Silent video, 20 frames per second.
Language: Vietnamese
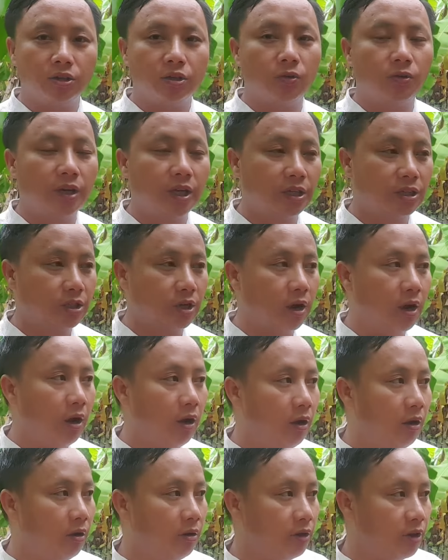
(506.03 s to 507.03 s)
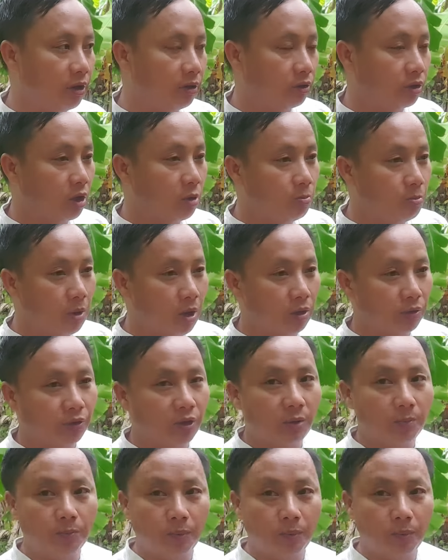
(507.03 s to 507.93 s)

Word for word: trong này sợ đời tàu bỏ tàu